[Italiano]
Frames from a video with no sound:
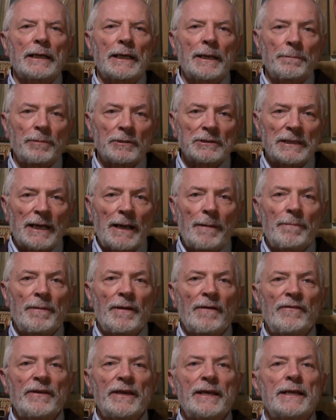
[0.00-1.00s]
che
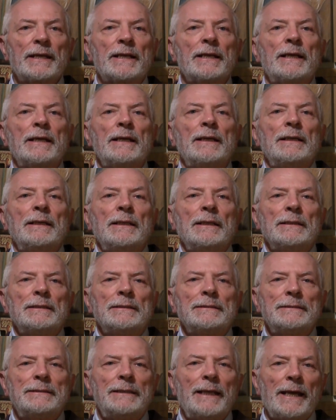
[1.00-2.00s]
potrebbe avere
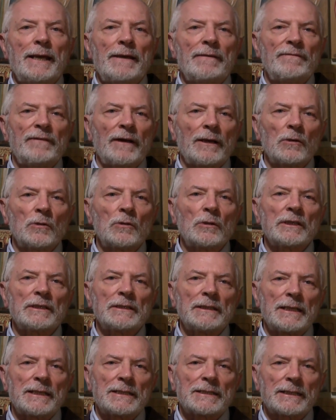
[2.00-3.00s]
dei
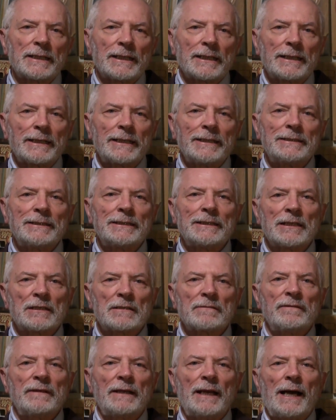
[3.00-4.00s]
valori, dei segreti da
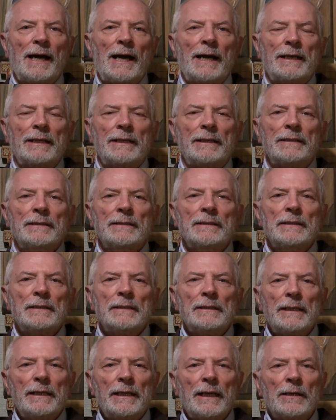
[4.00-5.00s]
svelare
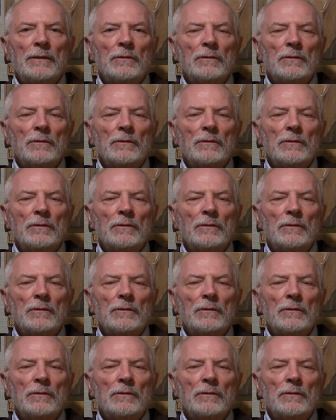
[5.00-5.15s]
e